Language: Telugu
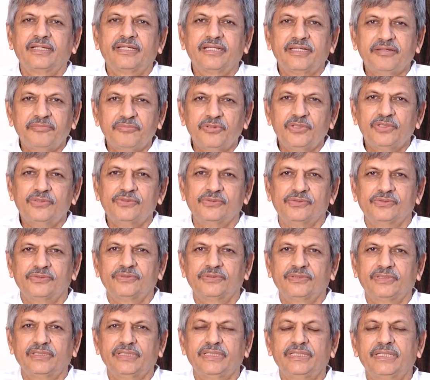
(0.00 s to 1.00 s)
క్రిములు
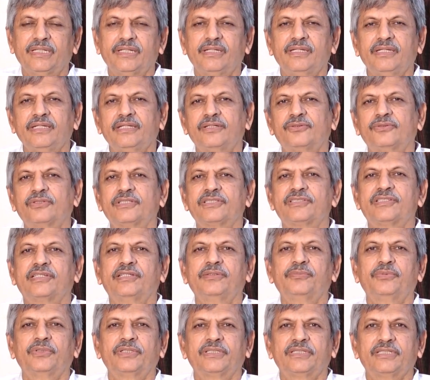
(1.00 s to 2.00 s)
ఇవన్నీ కూడా
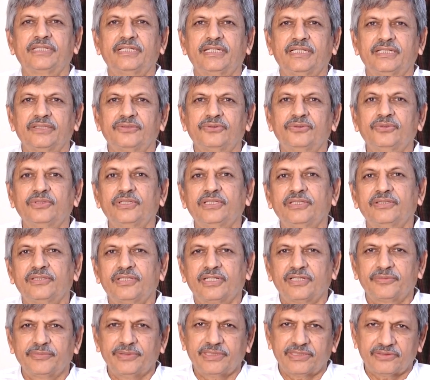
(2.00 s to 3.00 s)
చనిపోతాయండి
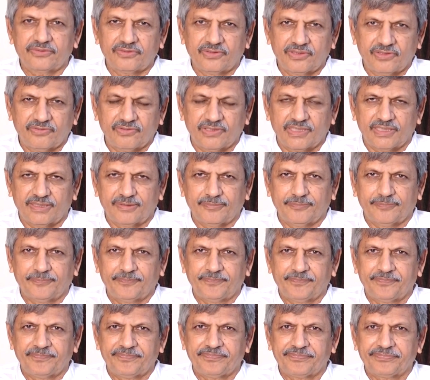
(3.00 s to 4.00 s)
గోరింతాకు పెట్టుకోవడం వల్ల
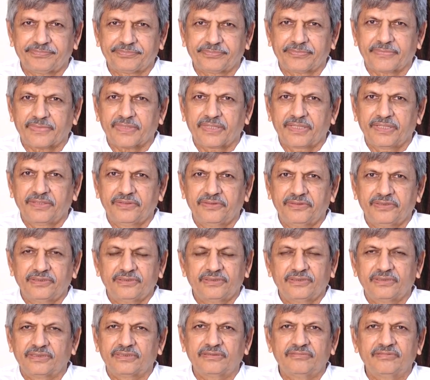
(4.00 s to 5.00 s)

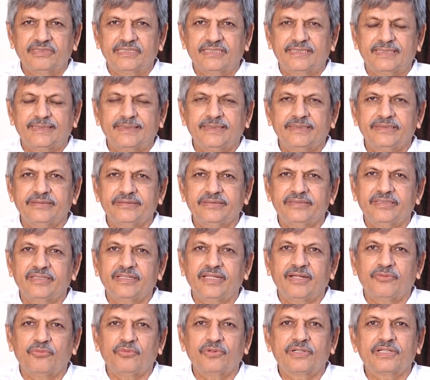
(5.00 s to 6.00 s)
అర్థమైందండి
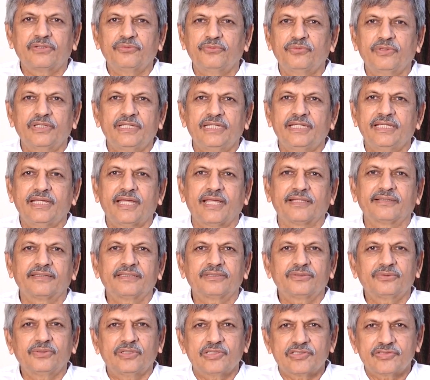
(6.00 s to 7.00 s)
ఇది ఓన్లీ
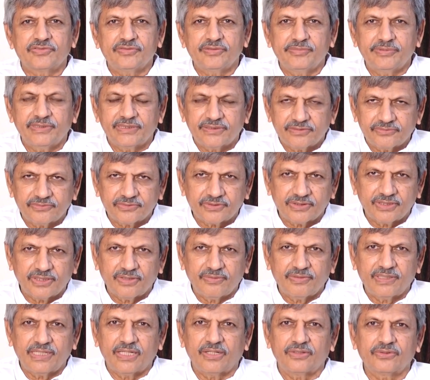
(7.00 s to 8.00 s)
అందం కోసమే
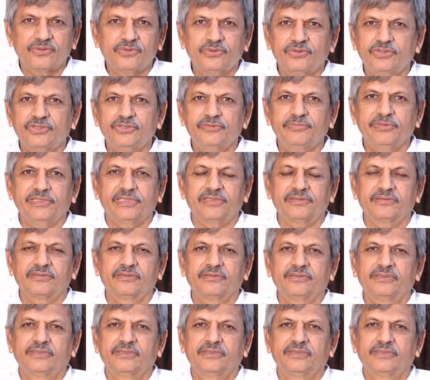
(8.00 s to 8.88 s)
పెట్టుకుంటున్నామని అనుకోవద్దు మీరు